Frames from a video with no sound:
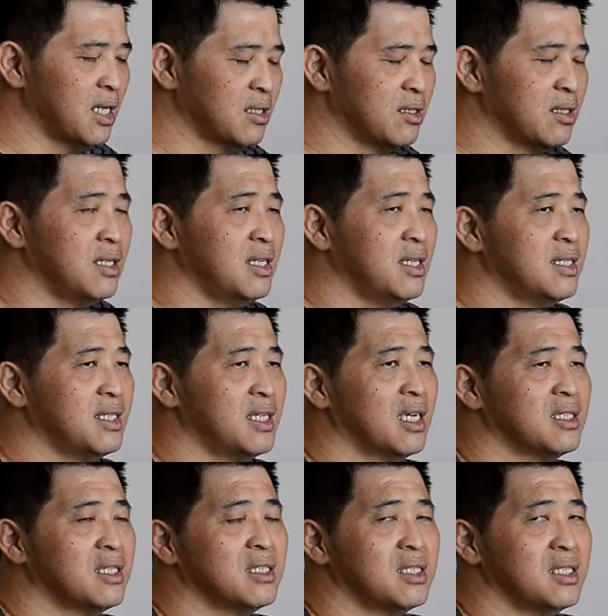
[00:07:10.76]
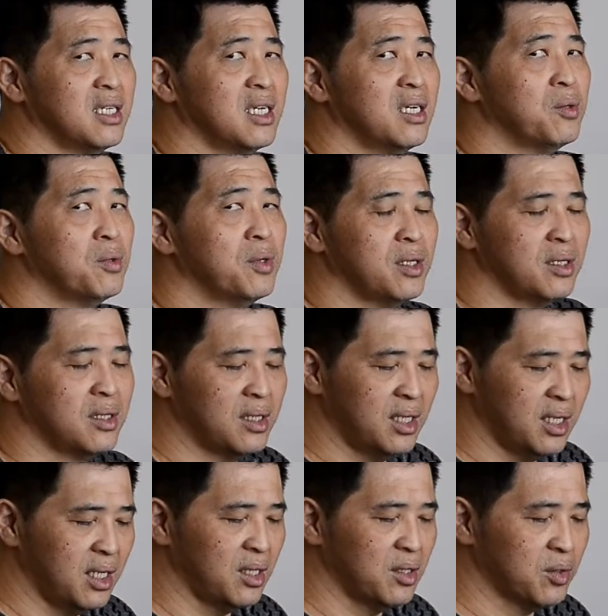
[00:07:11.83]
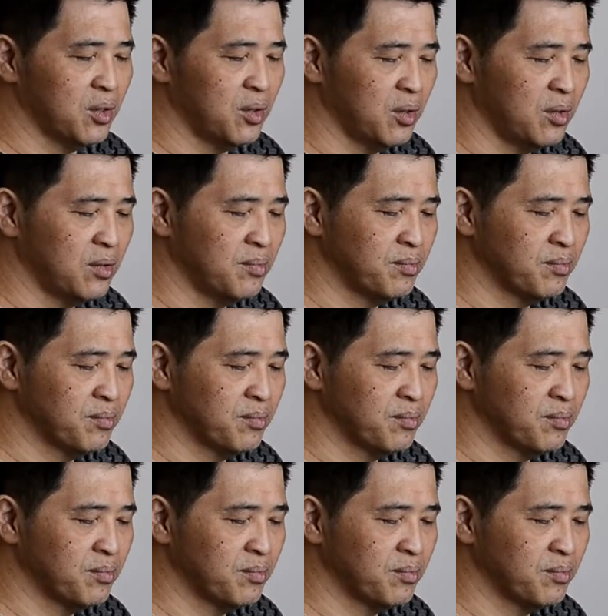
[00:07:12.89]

解决一下这几个问题。说